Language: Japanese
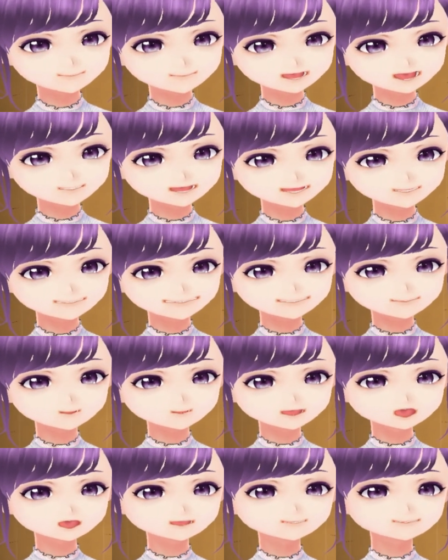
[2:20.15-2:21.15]
金
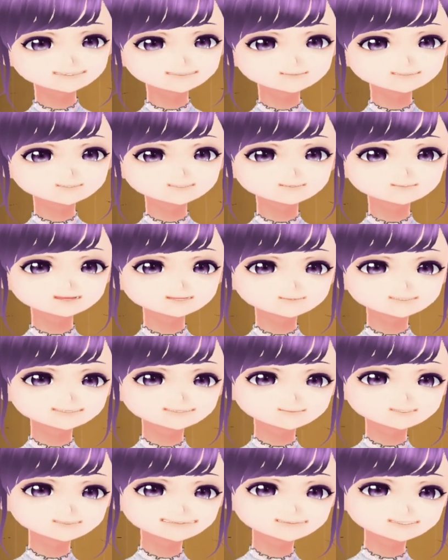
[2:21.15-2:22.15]
儲けの
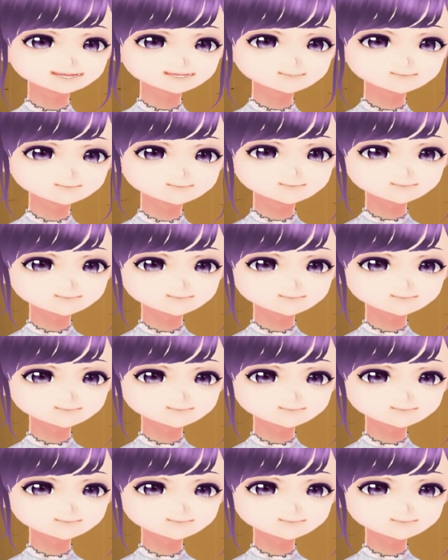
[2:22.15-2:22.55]
話だ。